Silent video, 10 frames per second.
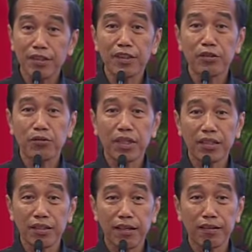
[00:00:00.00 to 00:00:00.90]
ini
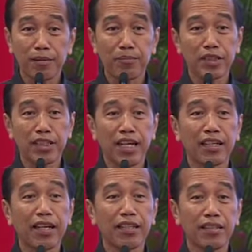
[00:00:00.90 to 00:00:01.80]
sudah tidak ada
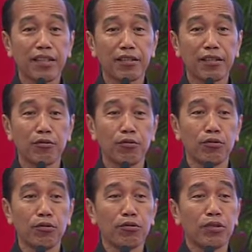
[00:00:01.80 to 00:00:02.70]
penyerahan lagi kayak
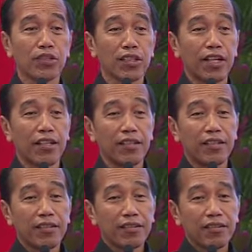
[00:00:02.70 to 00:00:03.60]
dulu-dulu
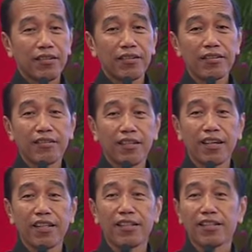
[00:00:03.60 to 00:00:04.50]
diserahin,
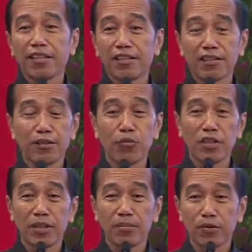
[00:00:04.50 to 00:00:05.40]
serahin. Nanti
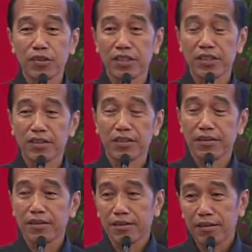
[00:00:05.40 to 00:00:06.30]
semuanya proses
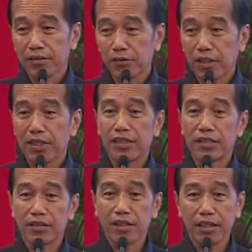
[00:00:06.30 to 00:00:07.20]
sudah
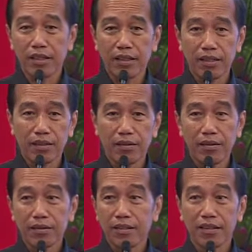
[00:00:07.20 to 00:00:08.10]
digital,
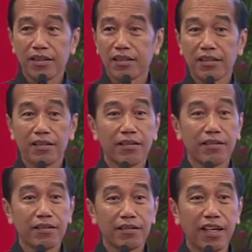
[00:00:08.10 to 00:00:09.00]
sehingga
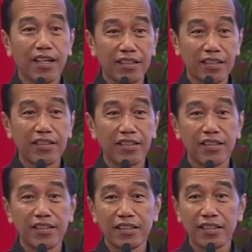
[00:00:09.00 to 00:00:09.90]
yang hadir di
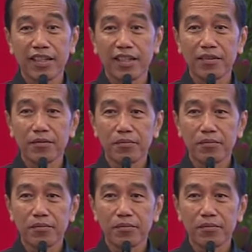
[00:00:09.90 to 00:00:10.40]
sini tidak